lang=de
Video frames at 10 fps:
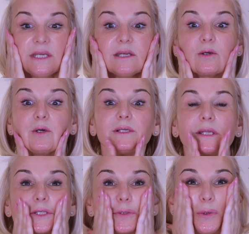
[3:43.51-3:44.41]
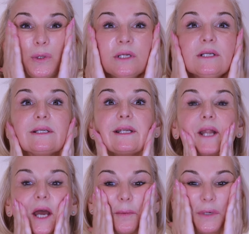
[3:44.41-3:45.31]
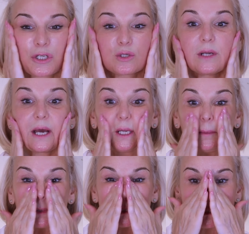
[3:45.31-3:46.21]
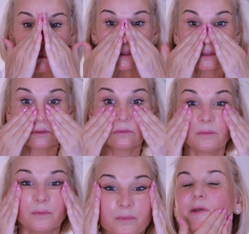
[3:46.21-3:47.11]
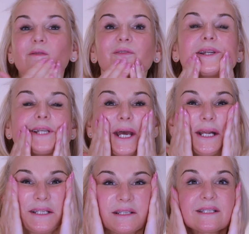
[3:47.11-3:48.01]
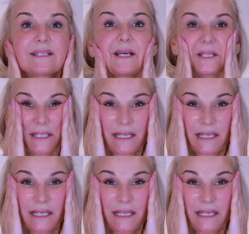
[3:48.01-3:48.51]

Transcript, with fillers: Ihr könnt das Öl dann einmal schön einmassieren und verteilt es ganz